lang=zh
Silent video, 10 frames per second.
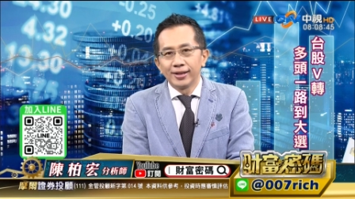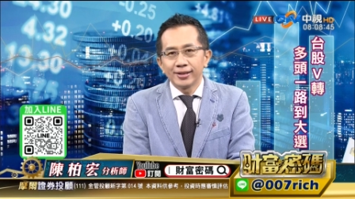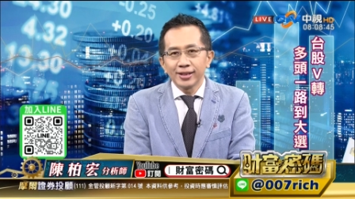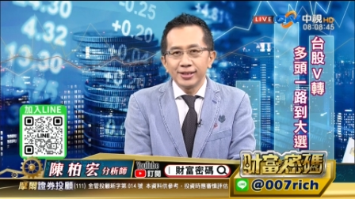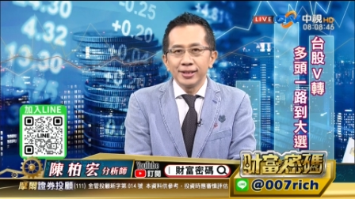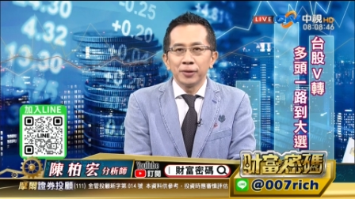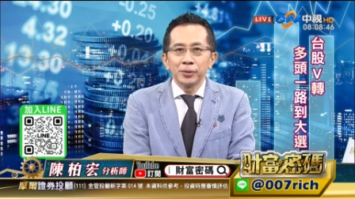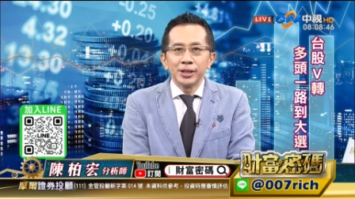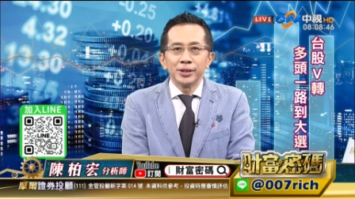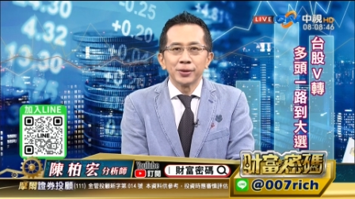那今天
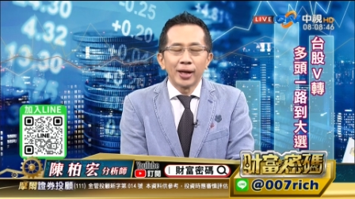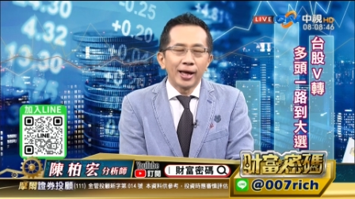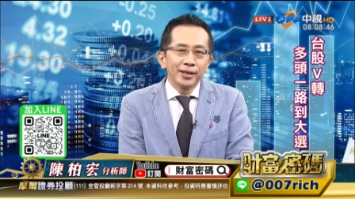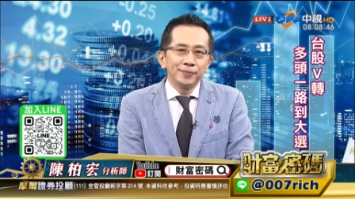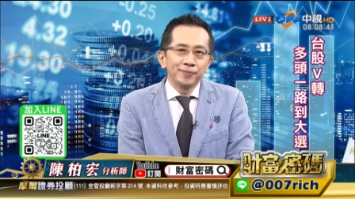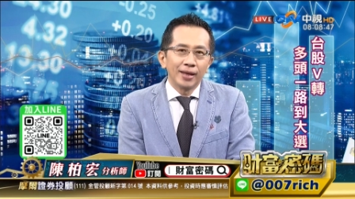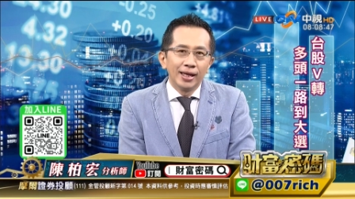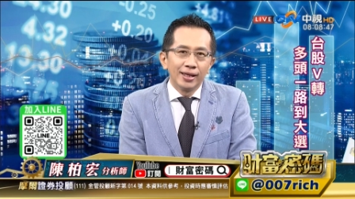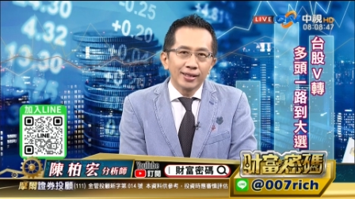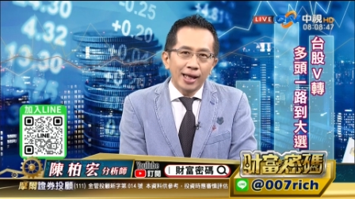问题就来了，
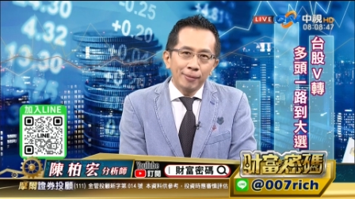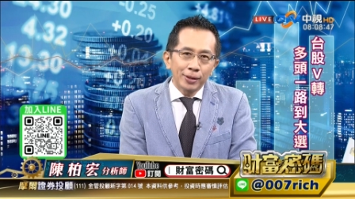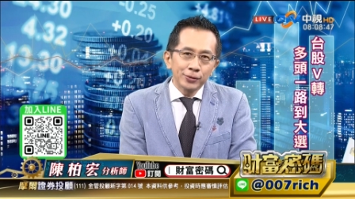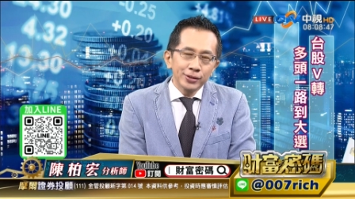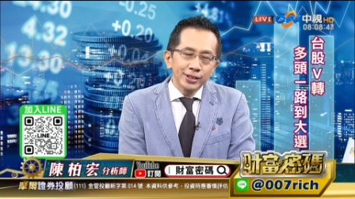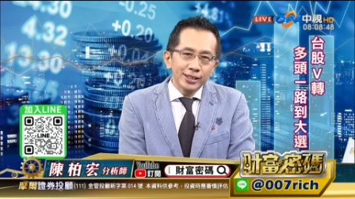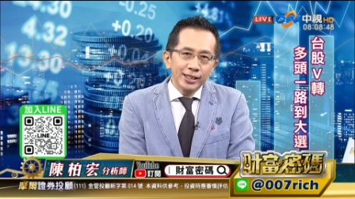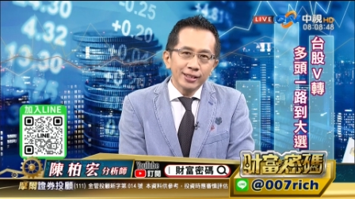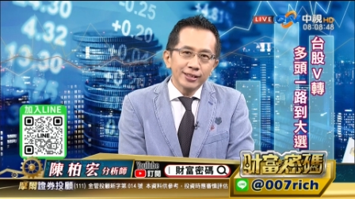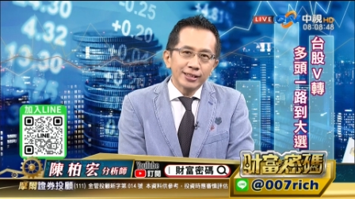台北股市今
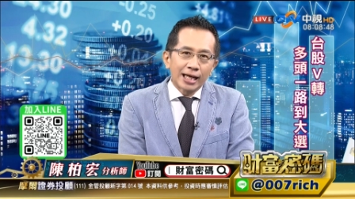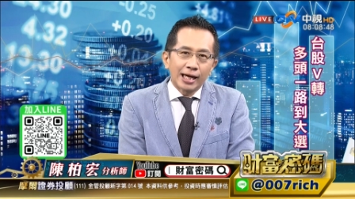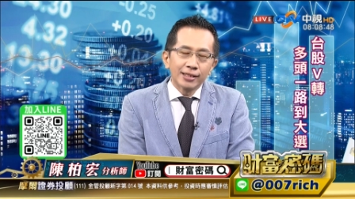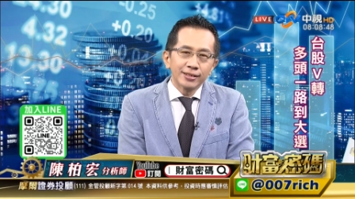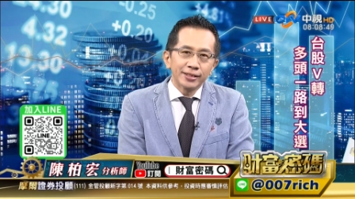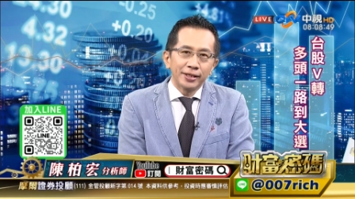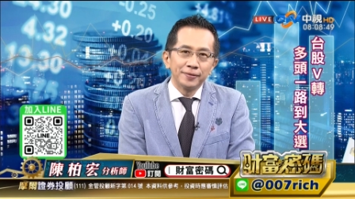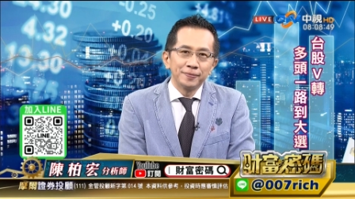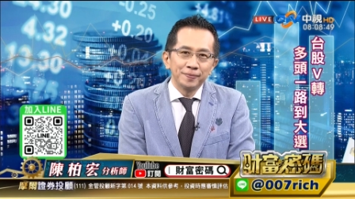天是涨还是跌？